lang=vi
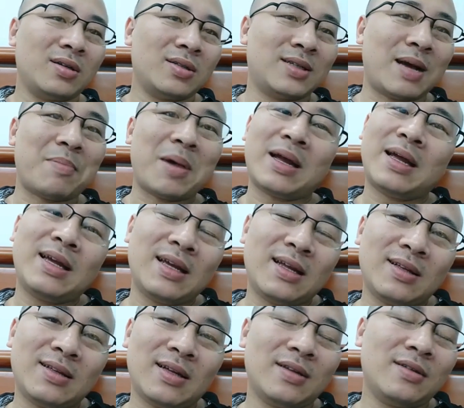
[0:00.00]
nhà máy
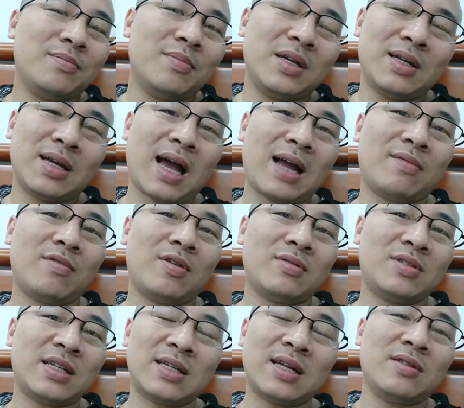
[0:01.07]
đấy, mình ăn nó,
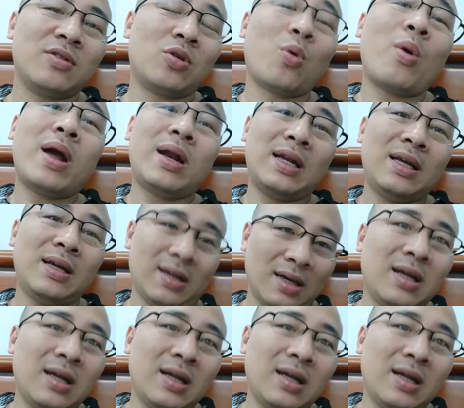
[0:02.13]
dần dần nó quen đi.